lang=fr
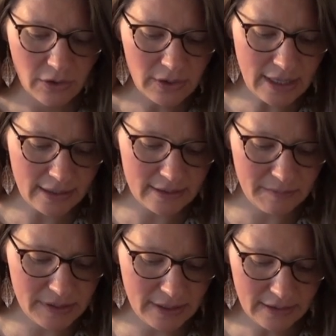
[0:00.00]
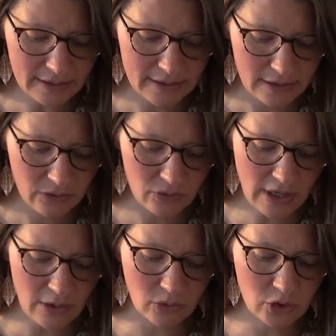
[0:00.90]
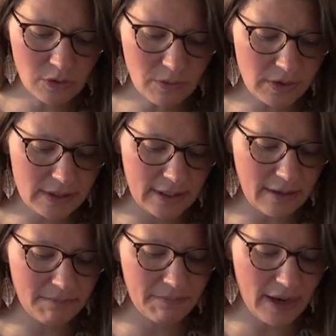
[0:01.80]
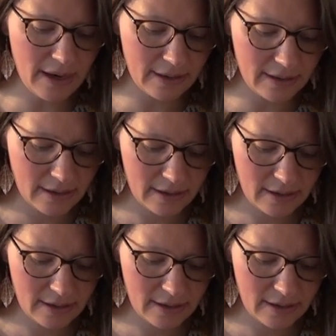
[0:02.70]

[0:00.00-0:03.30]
Regardez bien, nous allons commencer par